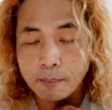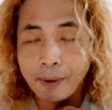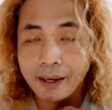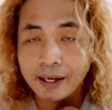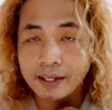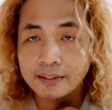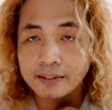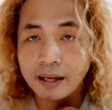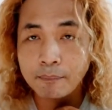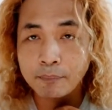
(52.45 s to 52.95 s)

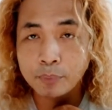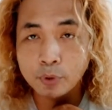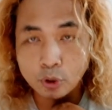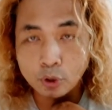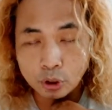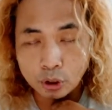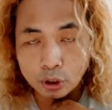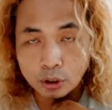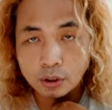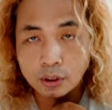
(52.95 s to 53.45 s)
pakai
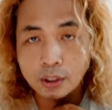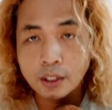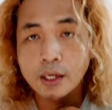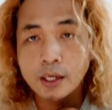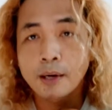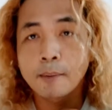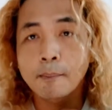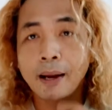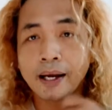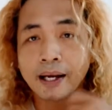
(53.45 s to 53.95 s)
sabun,
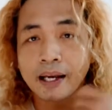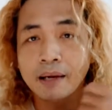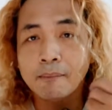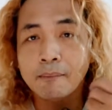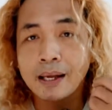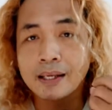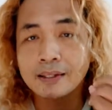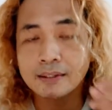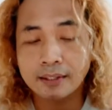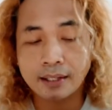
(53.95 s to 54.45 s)

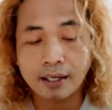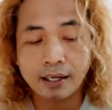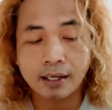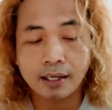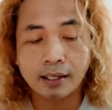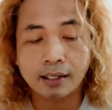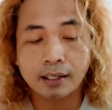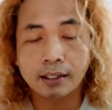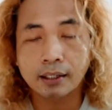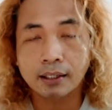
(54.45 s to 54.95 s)
pakai
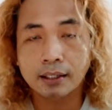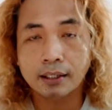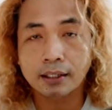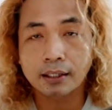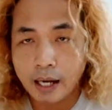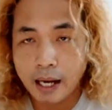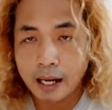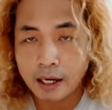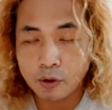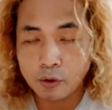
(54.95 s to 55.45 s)
masker.
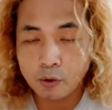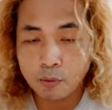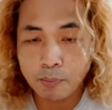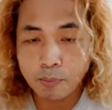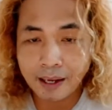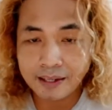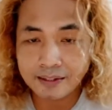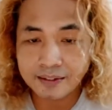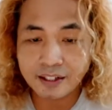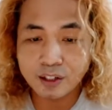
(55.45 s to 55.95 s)
Kalau
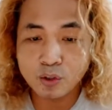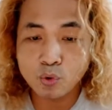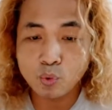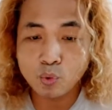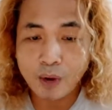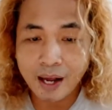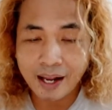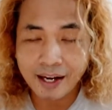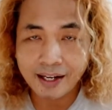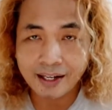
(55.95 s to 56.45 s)
pas
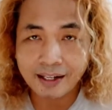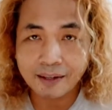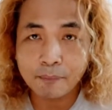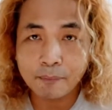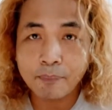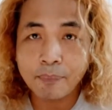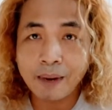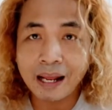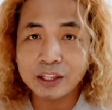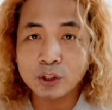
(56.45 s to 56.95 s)
keluar,
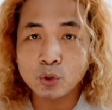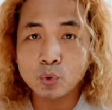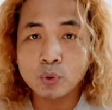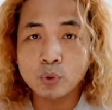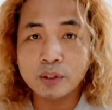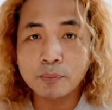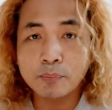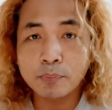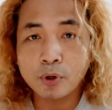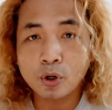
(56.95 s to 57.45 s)

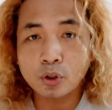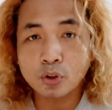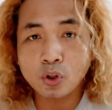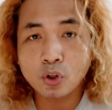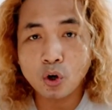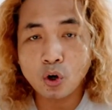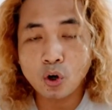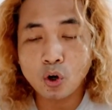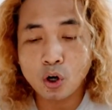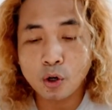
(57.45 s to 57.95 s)
patuhi
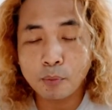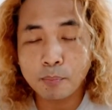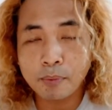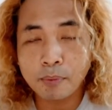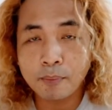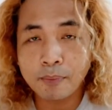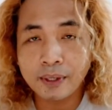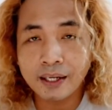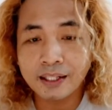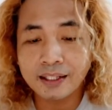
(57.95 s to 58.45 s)
protokol
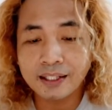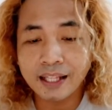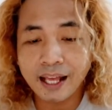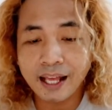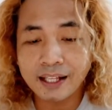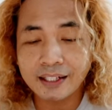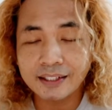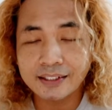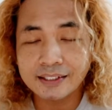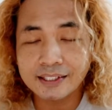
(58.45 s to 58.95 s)

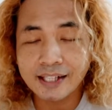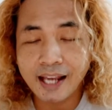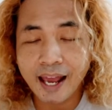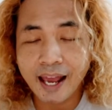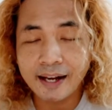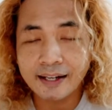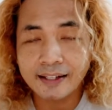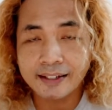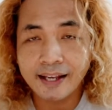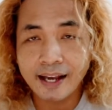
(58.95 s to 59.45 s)
pemerintah.
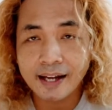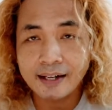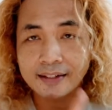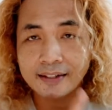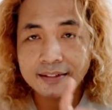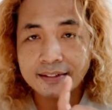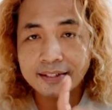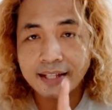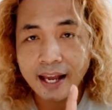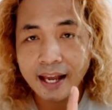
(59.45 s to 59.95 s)

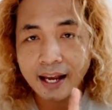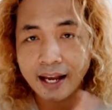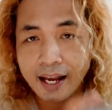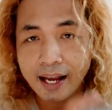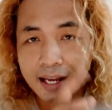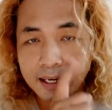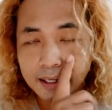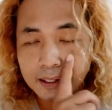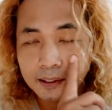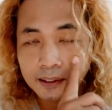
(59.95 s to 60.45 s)
Kalian
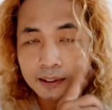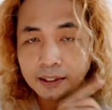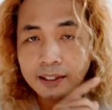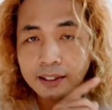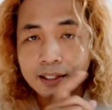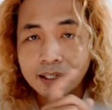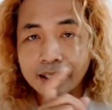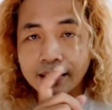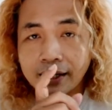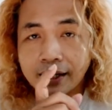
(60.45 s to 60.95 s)
jangan
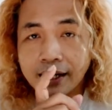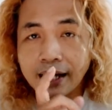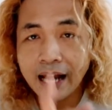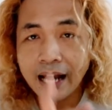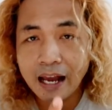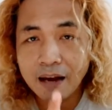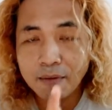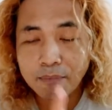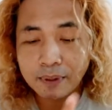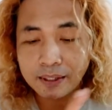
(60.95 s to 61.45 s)

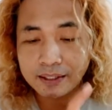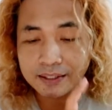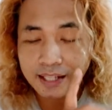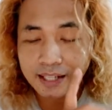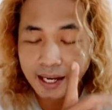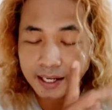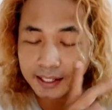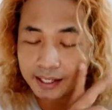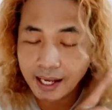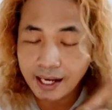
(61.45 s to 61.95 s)
nggak
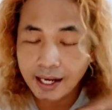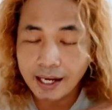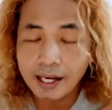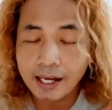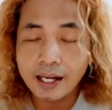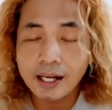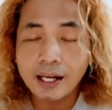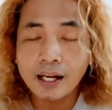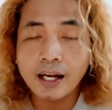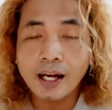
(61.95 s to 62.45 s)
percaya
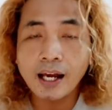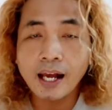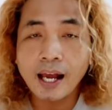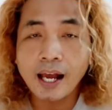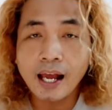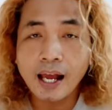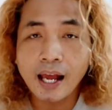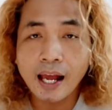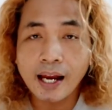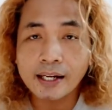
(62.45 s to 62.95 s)

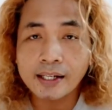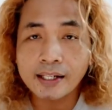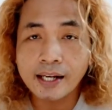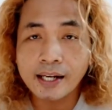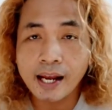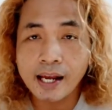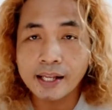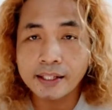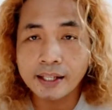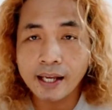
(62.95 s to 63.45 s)

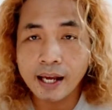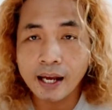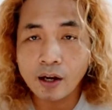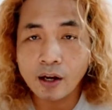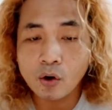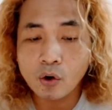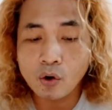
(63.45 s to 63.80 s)
adanya